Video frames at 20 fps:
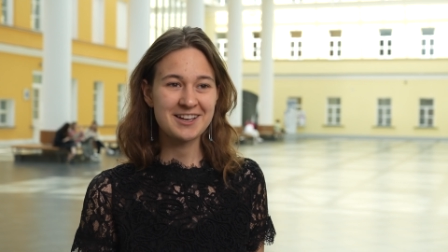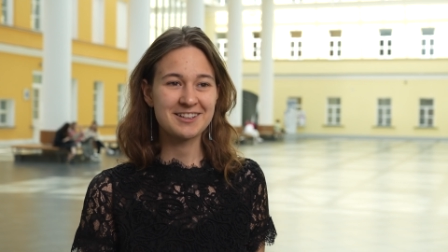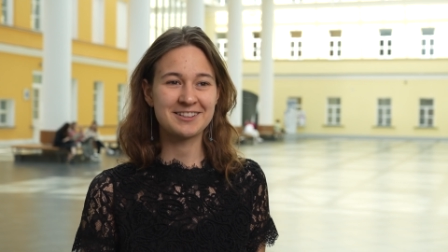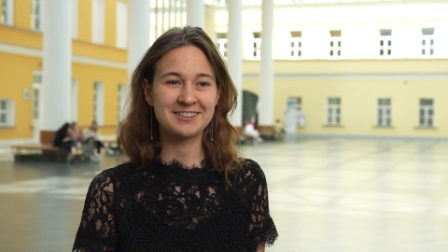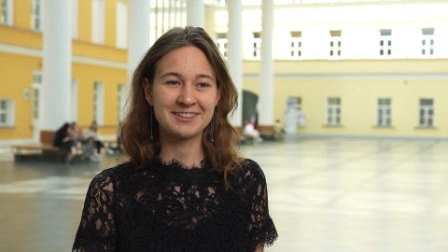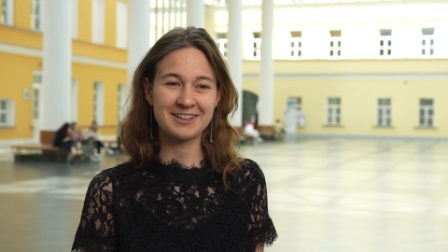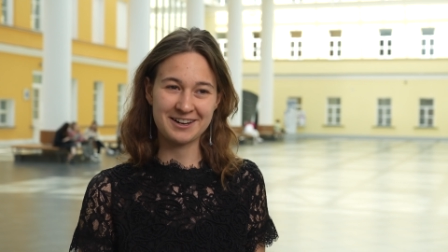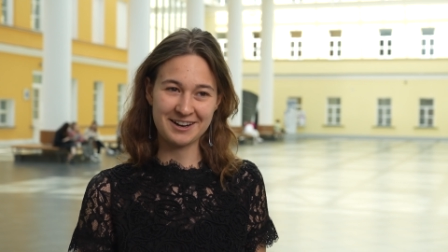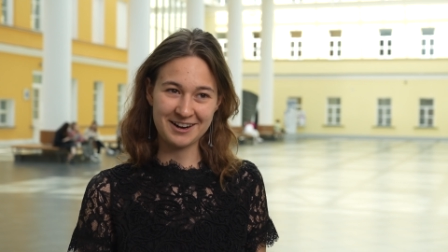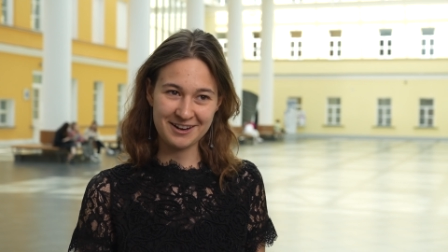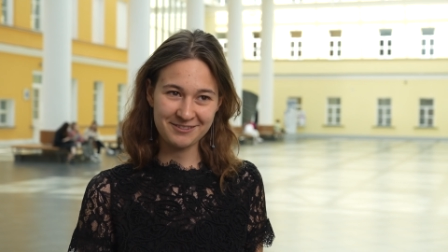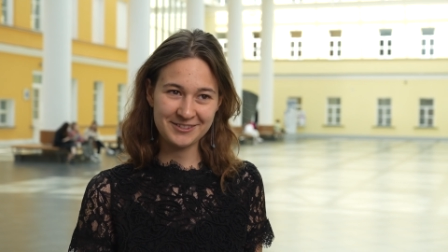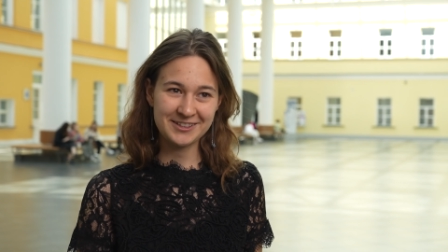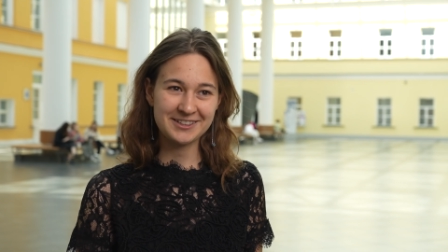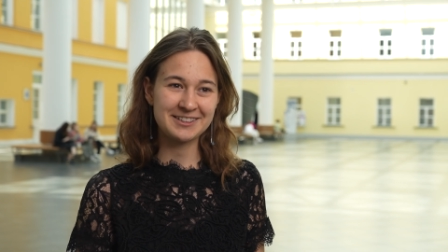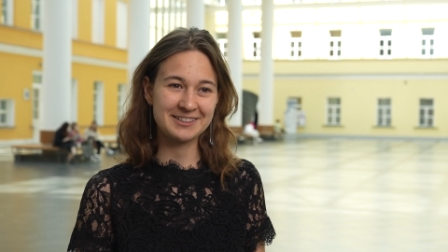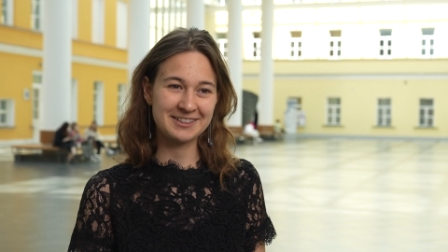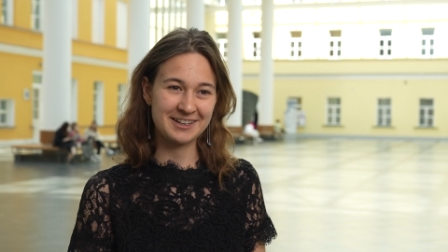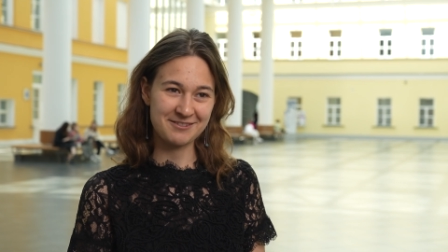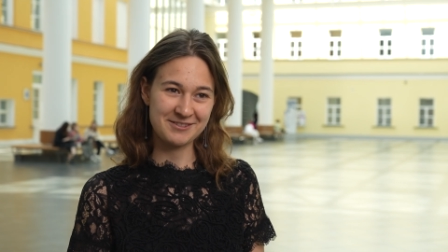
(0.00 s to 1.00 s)
ты на равных,
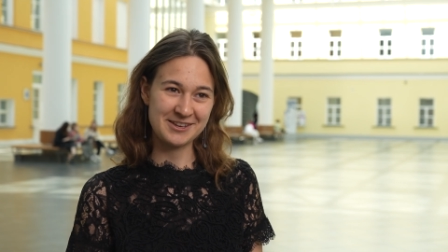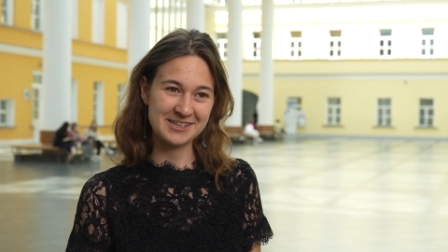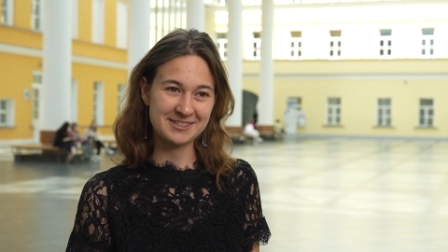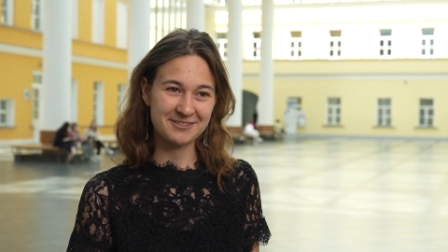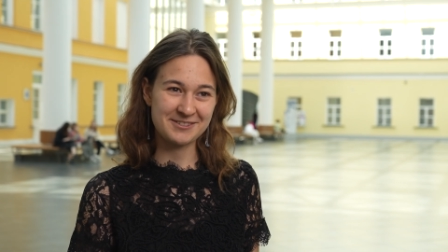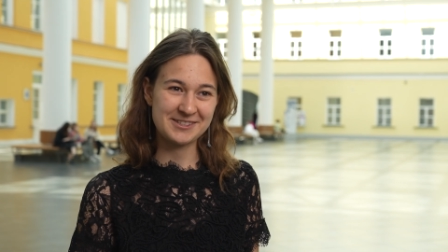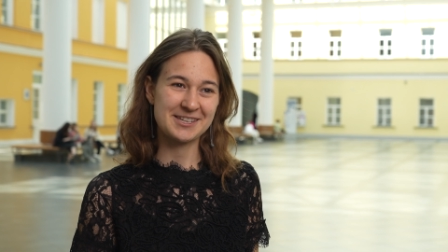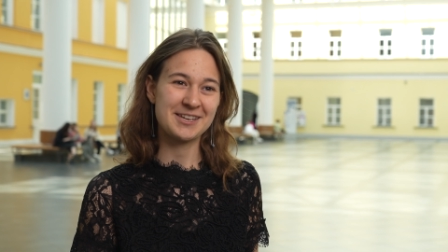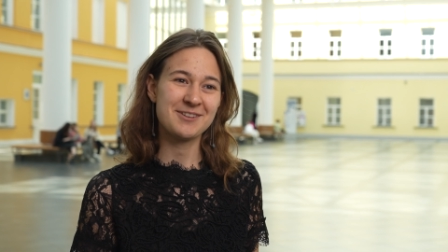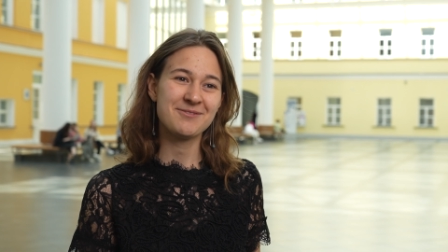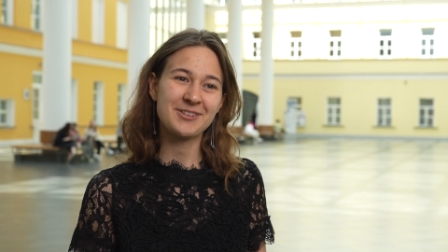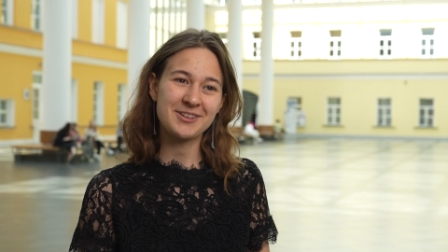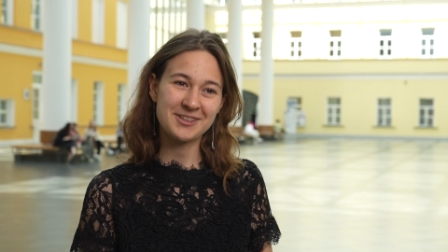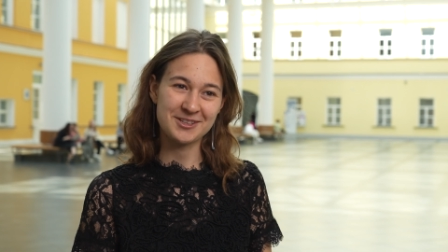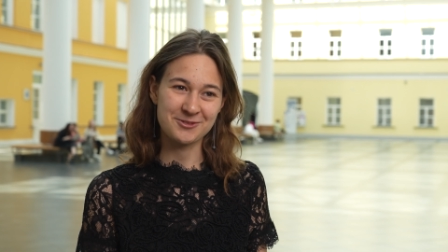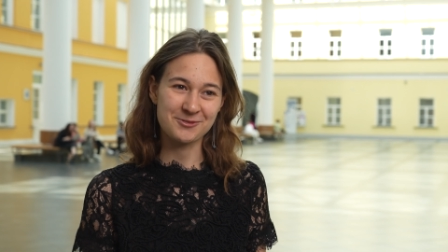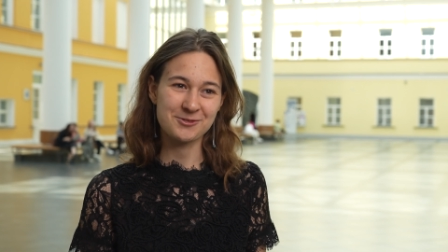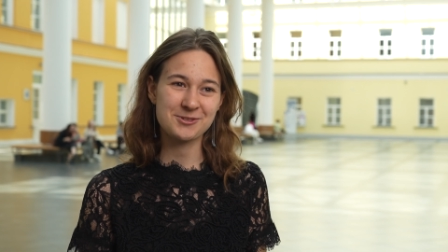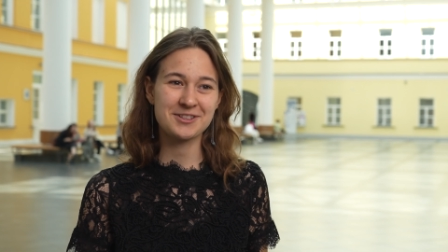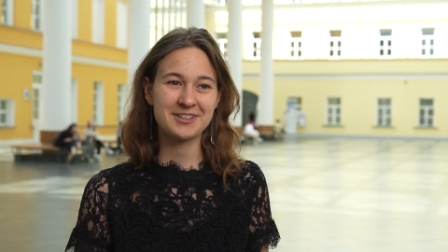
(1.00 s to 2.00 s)
ты наравне со всеми, и
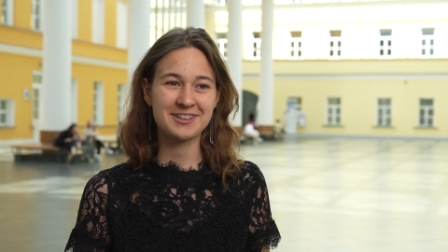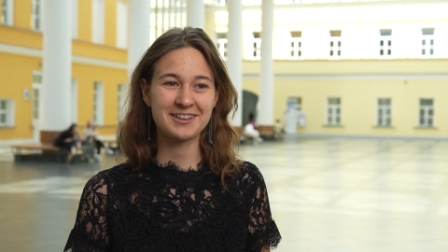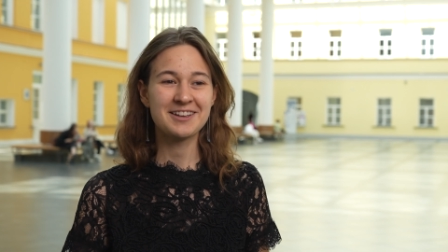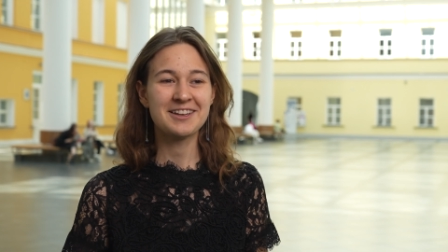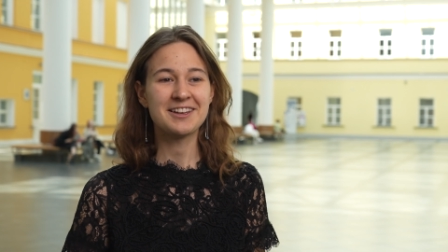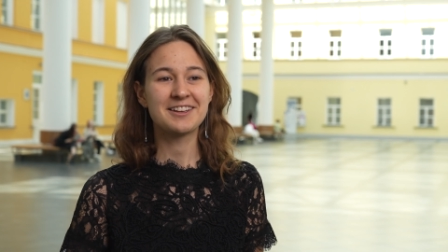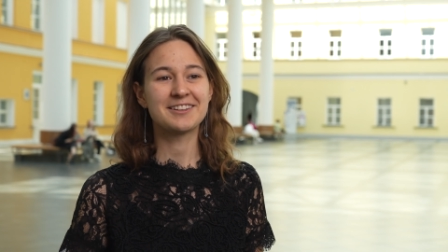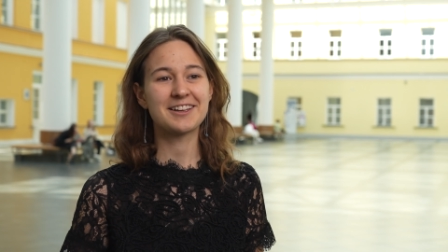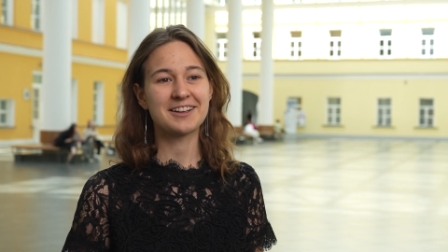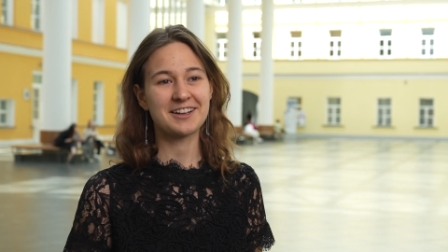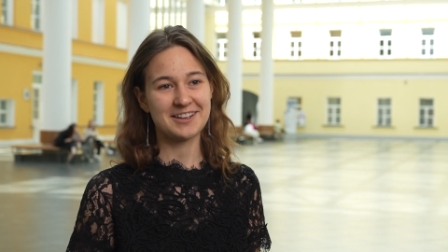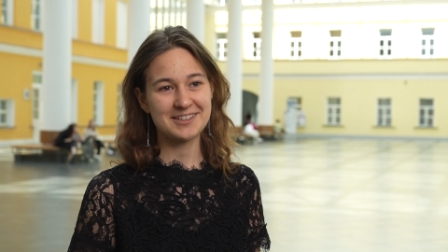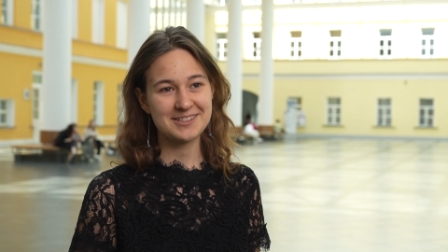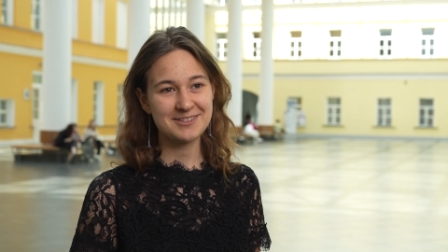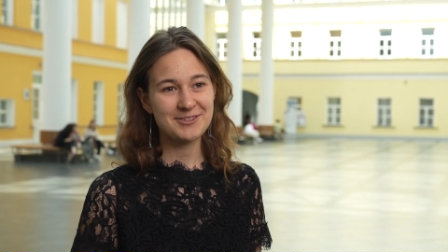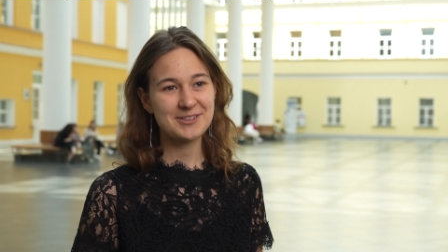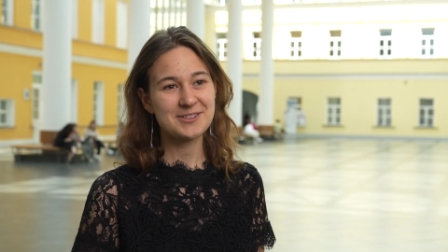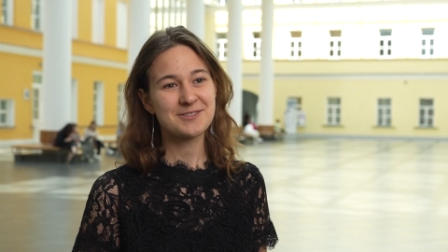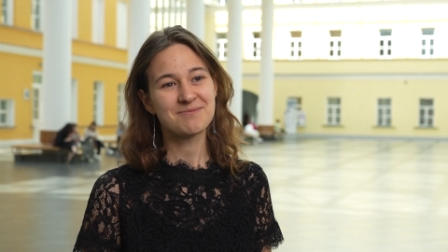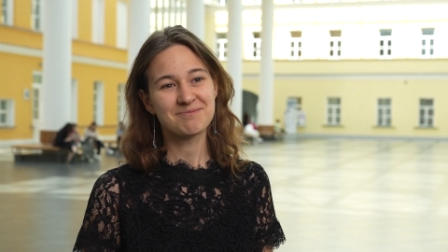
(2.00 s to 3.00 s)
нужно
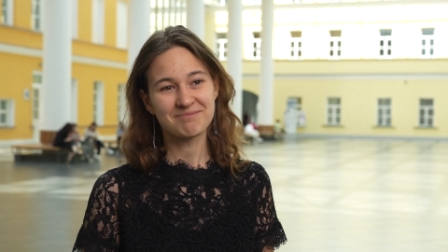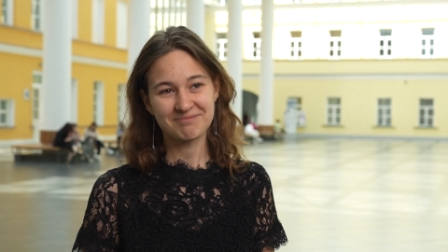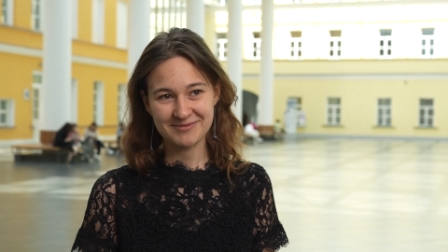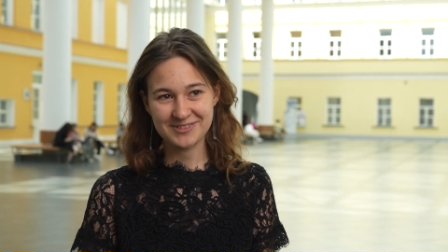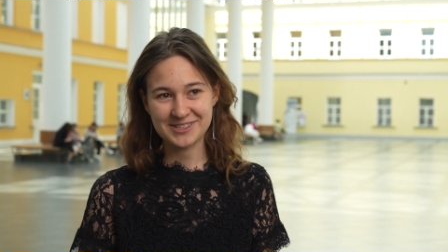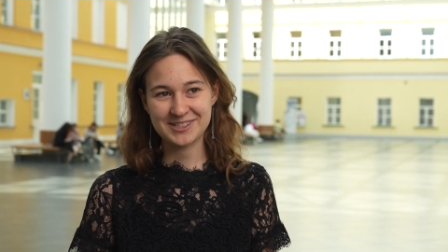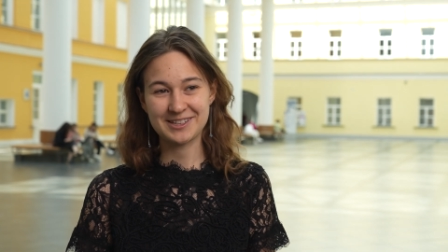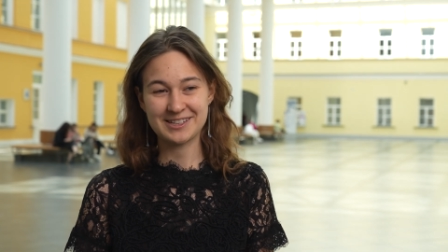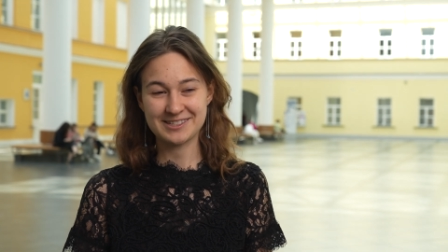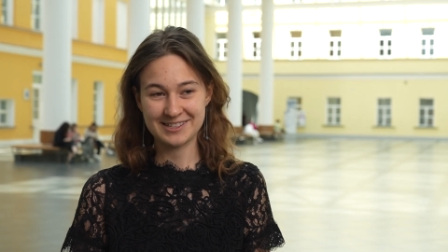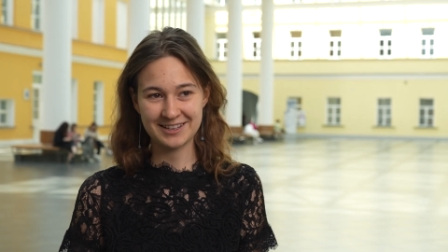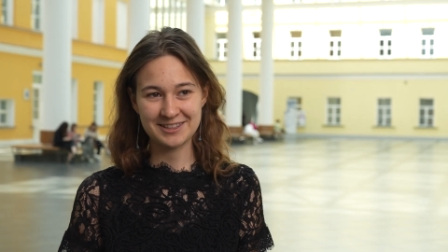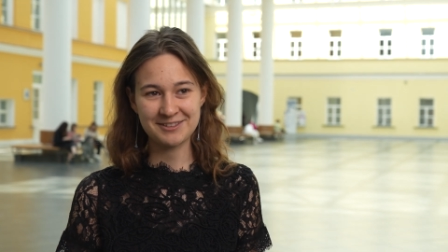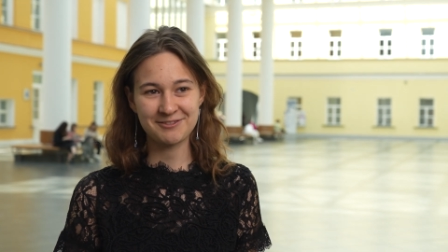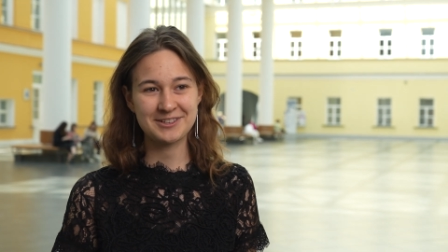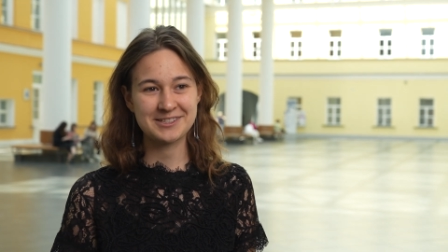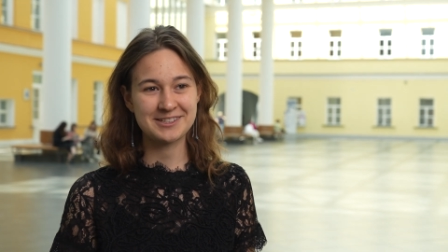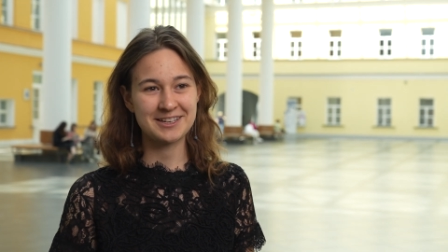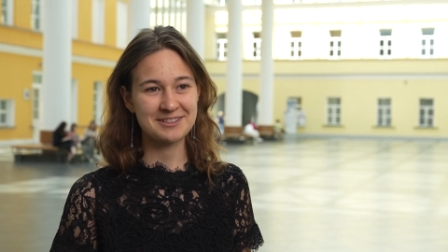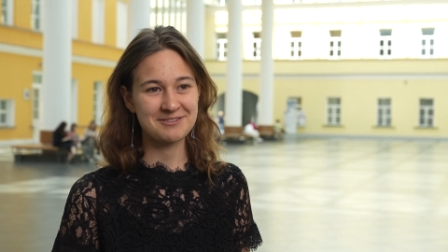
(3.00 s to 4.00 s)
доказывать
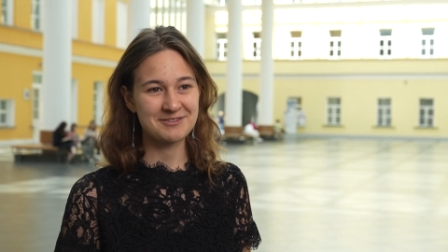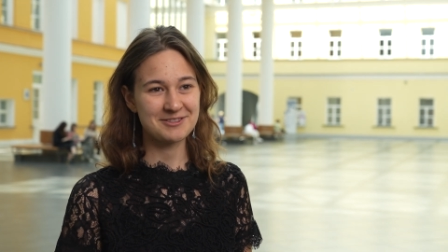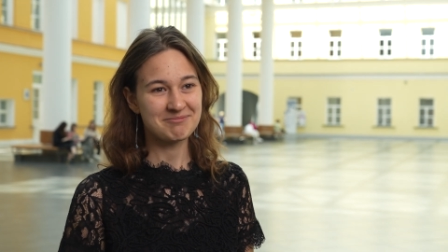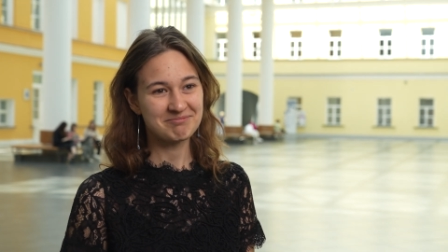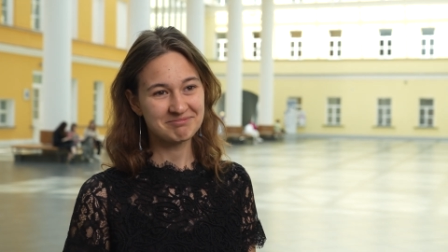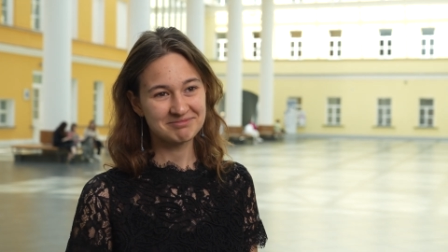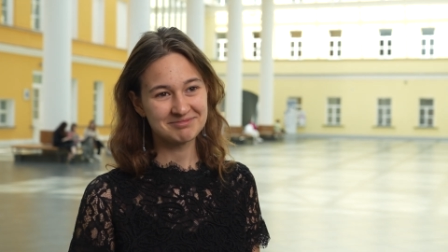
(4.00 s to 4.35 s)
заново и заново.